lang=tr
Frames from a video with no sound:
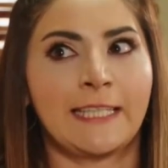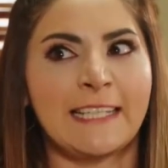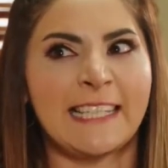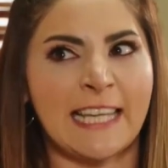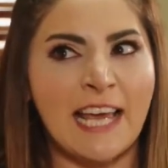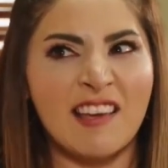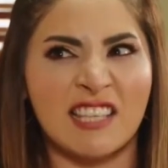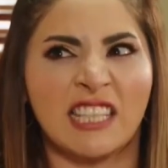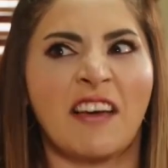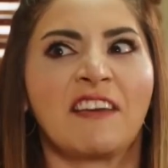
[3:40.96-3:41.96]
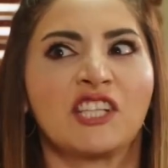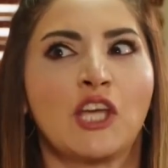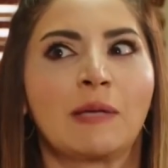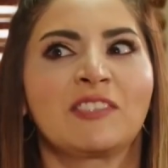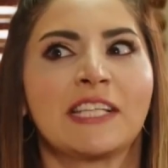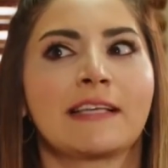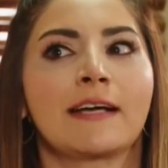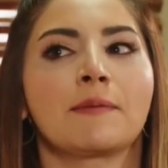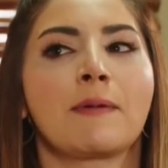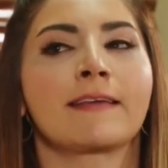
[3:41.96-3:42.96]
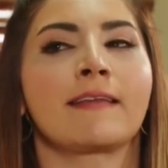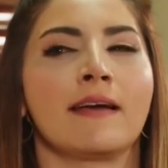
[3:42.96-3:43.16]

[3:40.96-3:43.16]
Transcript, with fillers: git. Sana vereceğim cezayı bekle.